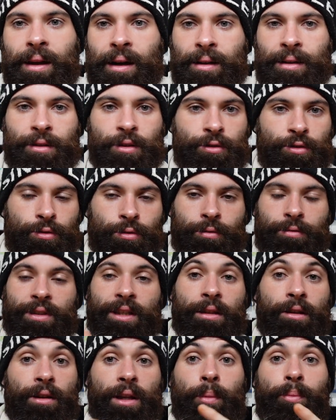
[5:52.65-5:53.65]
Hein. Attention, vous
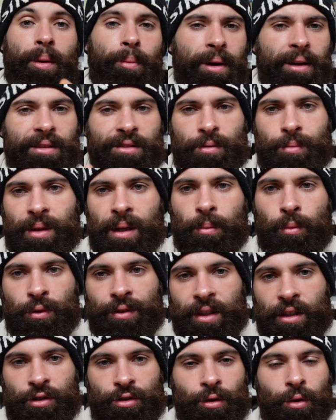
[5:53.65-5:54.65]
attendez pas par exemple un
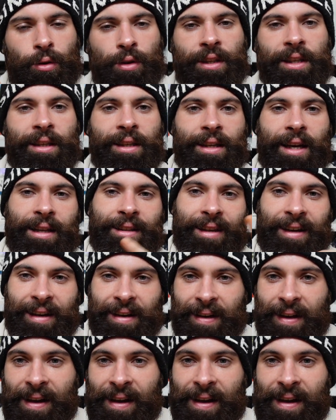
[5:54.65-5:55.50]
montage de Rocky 4